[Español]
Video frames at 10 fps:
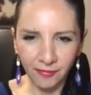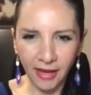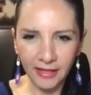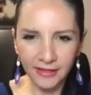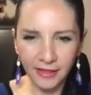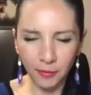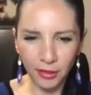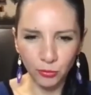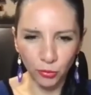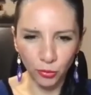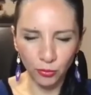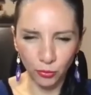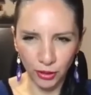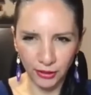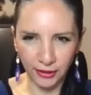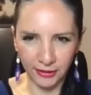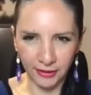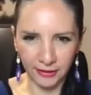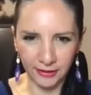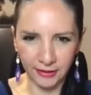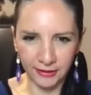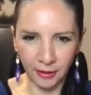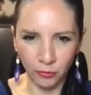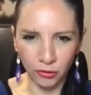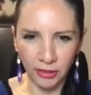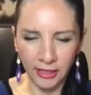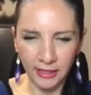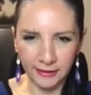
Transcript: Hay temas muy, muy interesantes que, estamos,